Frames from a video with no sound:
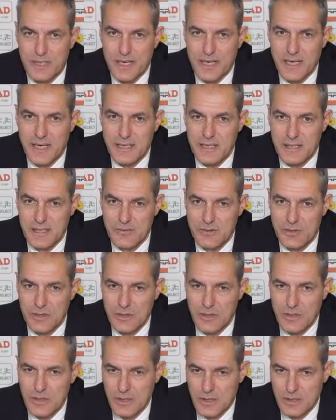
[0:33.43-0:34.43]

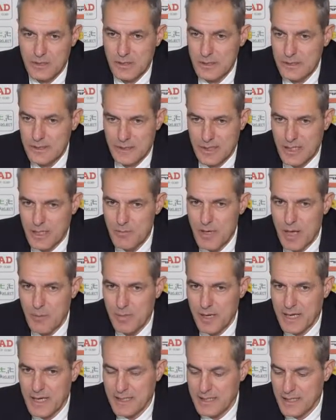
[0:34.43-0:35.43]
negativo, l'abbiamo
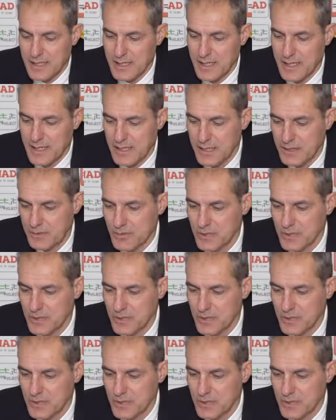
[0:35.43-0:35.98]
pagata cara.